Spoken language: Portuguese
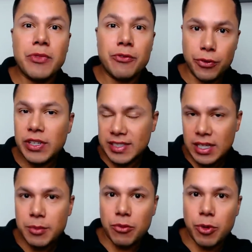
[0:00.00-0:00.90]
fui
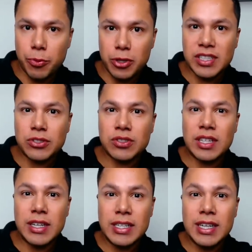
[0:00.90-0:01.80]
fazer minha, meu processo de
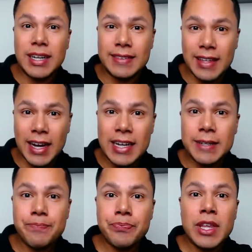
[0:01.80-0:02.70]
cidadania na
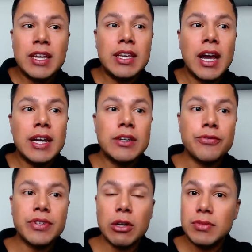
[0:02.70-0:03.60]
Itália e aí eu
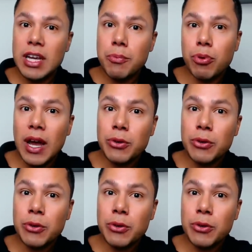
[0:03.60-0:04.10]
fiquei um tempo lá.